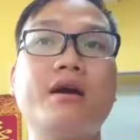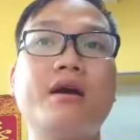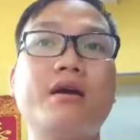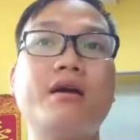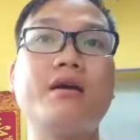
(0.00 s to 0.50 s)

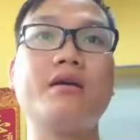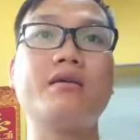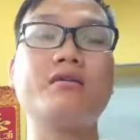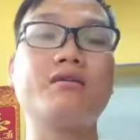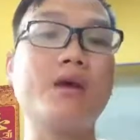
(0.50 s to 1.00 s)
và
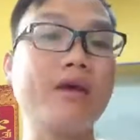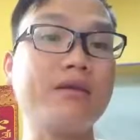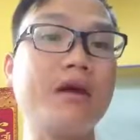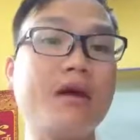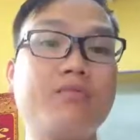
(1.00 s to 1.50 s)

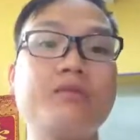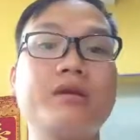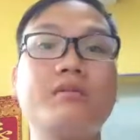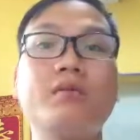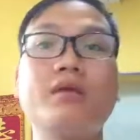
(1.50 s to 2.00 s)
ngoài giờ
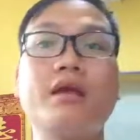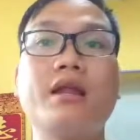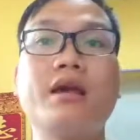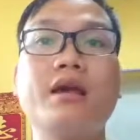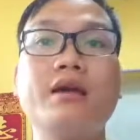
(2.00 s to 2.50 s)
học thì em
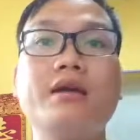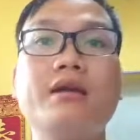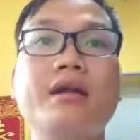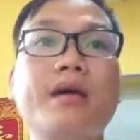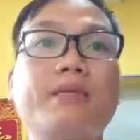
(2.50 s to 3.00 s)
có thể là
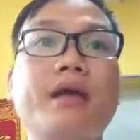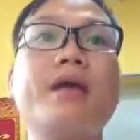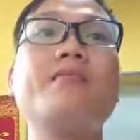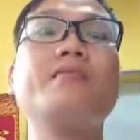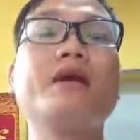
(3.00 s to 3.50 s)
đi
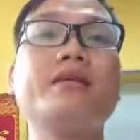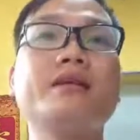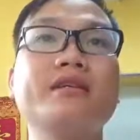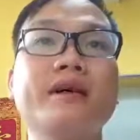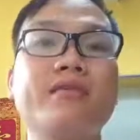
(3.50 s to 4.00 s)
làm thêm
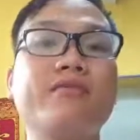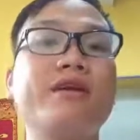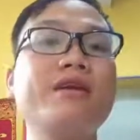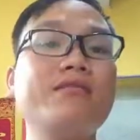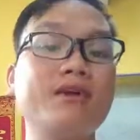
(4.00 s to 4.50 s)
để trang trải
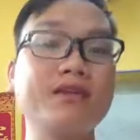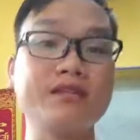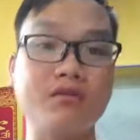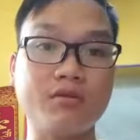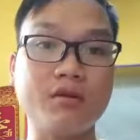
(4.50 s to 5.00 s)
học phí
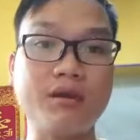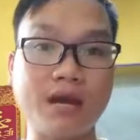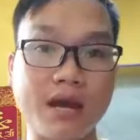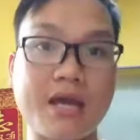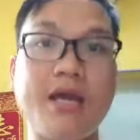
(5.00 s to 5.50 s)
và trang trải cuộc
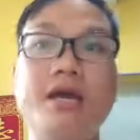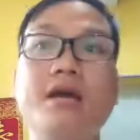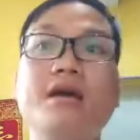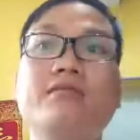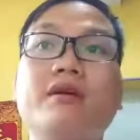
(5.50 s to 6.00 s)
sống hàng ngày
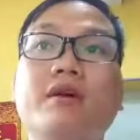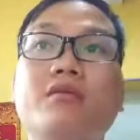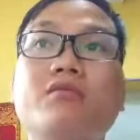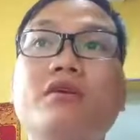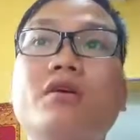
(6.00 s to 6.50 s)

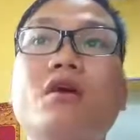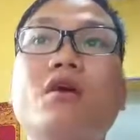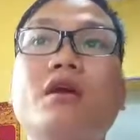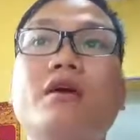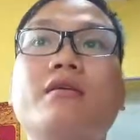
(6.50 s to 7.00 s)
và cùng với
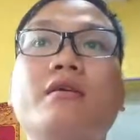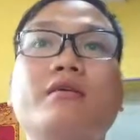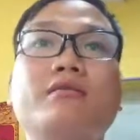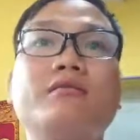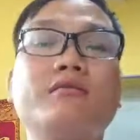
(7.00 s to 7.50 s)
đó
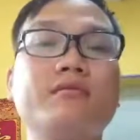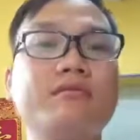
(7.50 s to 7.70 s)
là